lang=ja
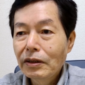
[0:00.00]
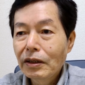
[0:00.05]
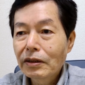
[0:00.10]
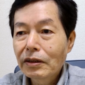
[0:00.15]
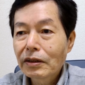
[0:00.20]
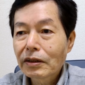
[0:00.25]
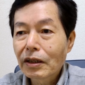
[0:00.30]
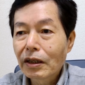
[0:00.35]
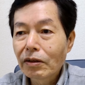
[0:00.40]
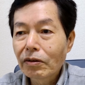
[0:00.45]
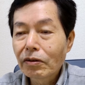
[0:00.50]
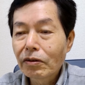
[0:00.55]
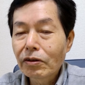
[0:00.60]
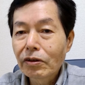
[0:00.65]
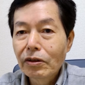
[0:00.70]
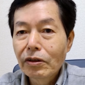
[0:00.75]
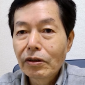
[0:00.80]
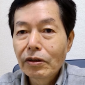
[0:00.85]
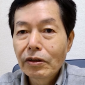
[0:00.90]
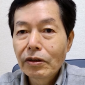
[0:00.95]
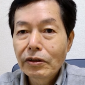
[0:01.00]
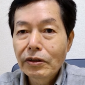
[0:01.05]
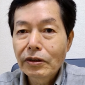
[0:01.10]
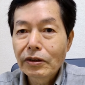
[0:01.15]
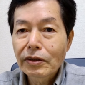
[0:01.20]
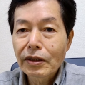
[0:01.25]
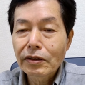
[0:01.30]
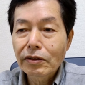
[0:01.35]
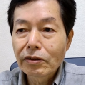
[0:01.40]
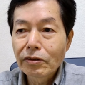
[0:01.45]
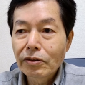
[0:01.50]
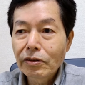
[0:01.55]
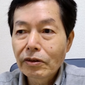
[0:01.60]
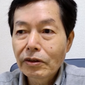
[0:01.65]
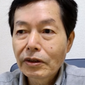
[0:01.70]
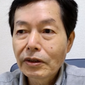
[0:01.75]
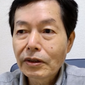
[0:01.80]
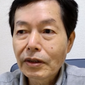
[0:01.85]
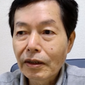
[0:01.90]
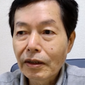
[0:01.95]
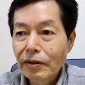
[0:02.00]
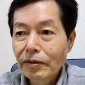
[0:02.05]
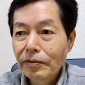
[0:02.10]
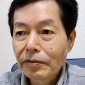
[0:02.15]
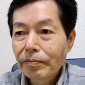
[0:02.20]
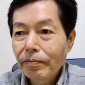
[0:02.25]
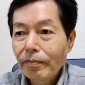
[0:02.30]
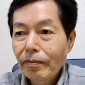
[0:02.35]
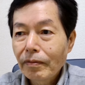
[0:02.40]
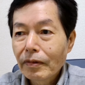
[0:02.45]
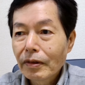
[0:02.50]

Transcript: 秀親を視察した。